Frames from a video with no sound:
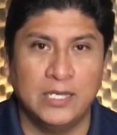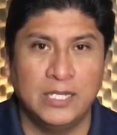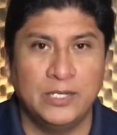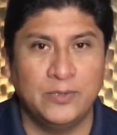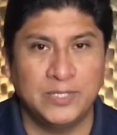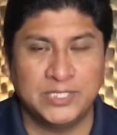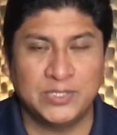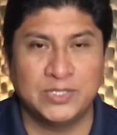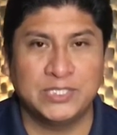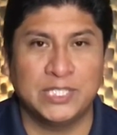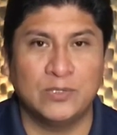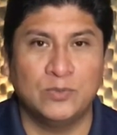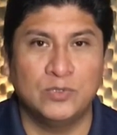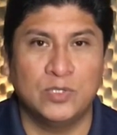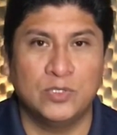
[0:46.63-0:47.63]
nuestro
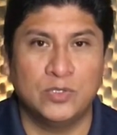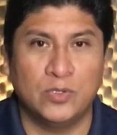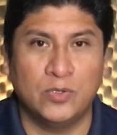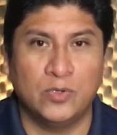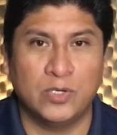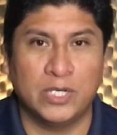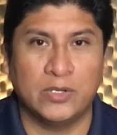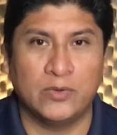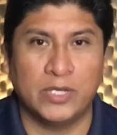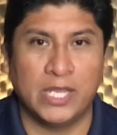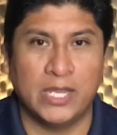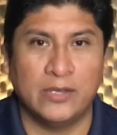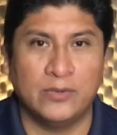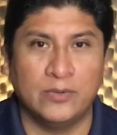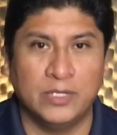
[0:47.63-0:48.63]
segundo tono
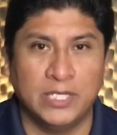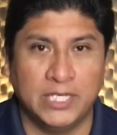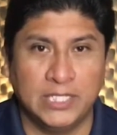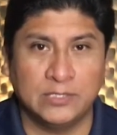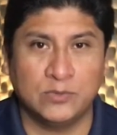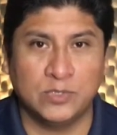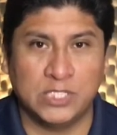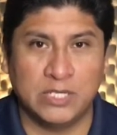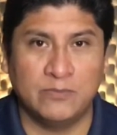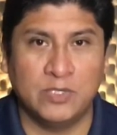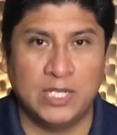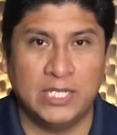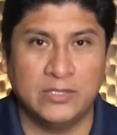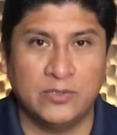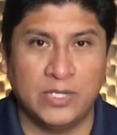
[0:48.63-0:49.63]
gregoriano. Escuchemos
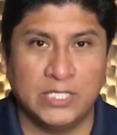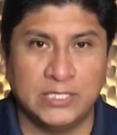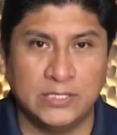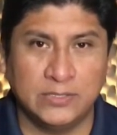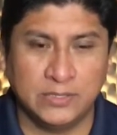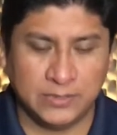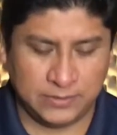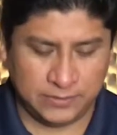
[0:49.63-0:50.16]
la entonación.